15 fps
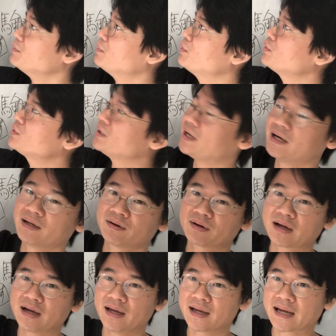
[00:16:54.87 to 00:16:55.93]
まあ、僕はあの
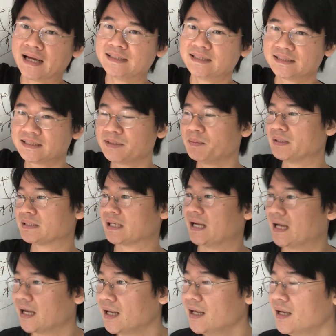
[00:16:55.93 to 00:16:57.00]
解説してますか
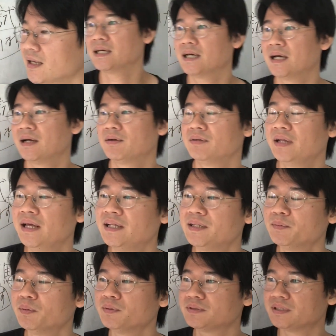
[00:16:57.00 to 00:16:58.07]
ら、あの
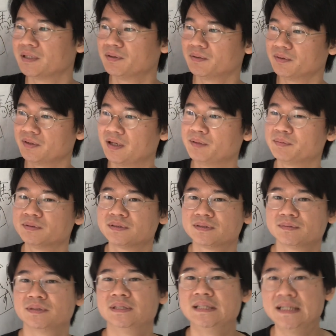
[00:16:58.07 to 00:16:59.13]
ネイティブ音声の例文
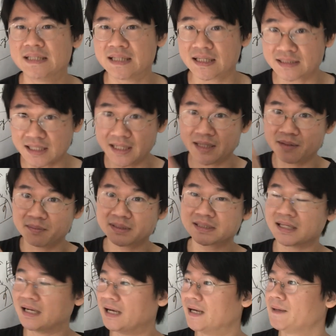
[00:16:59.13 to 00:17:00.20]
たくさん入れてます
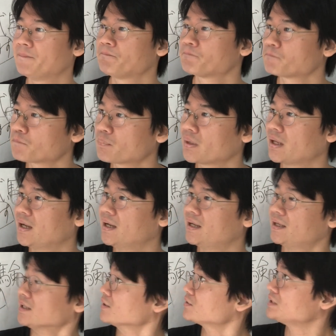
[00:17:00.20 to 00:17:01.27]
から、は
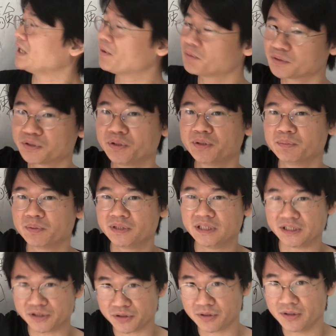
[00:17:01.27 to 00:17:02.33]
い、参考書よりもいい
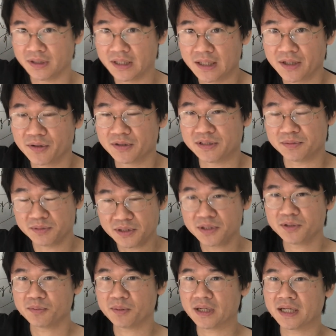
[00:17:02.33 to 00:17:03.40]
ですよ。自分で
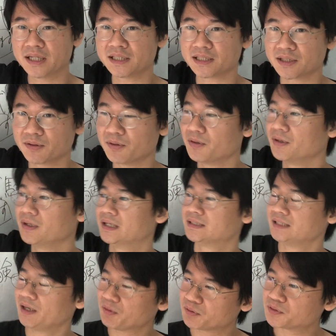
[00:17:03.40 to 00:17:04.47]
言うのもあれですけど、
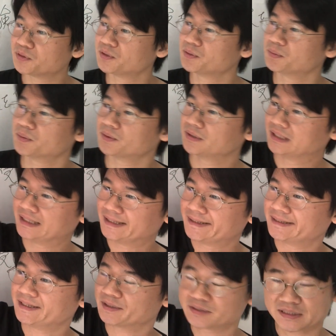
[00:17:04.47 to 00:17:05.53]
参考書よりも
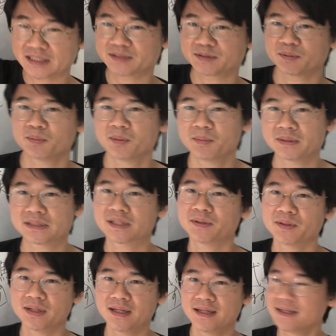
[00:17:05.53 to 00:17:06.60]
役に立つと思いますけど
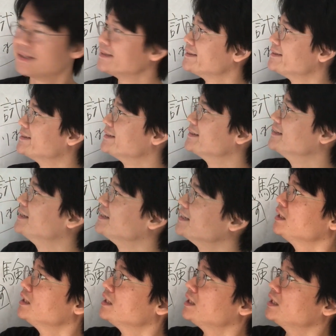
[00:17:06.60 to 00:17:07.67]
ね。はい、
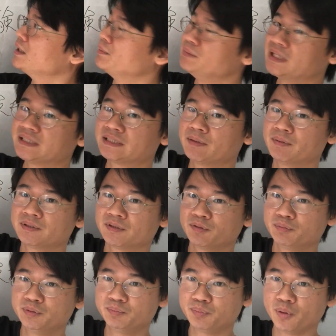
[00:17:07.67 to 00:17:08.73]
皆さんはその
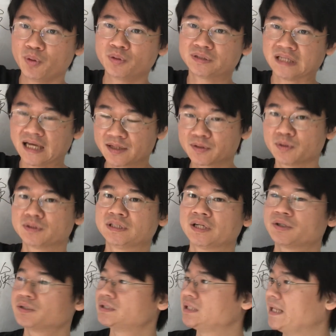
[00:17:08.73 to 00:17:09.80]
文法をざーっと
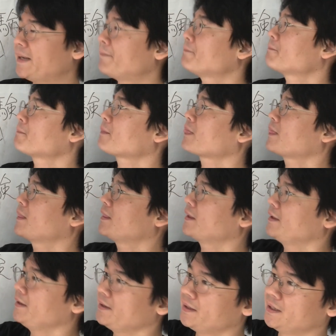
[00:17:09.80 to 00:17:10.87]
チェックして、
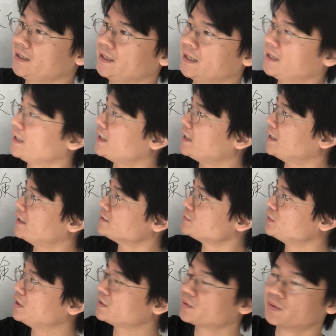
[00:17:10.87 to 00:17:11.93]
えー、
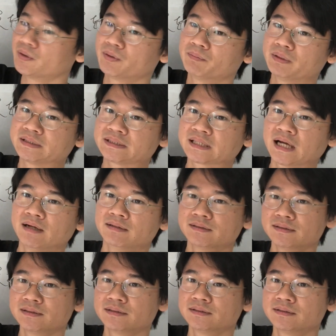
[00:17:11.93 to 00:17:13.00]
その後、まあ、使う
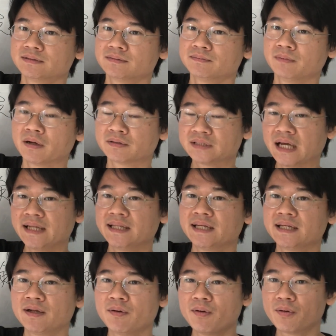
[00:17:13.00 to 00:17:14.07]
具体
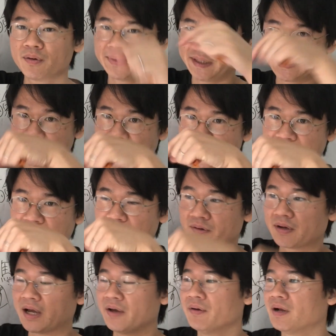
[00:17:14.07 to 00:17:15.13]
的な方法はですね、下の
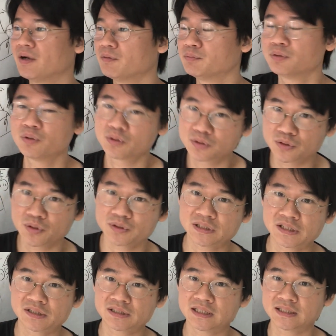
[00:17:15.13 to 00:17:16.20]
概要欄のブログを
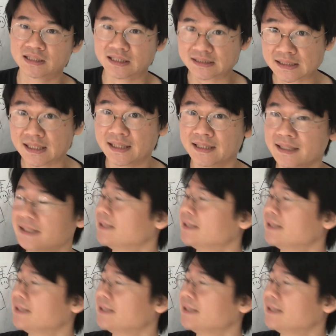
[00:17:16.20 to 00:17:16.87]
チェックしてください。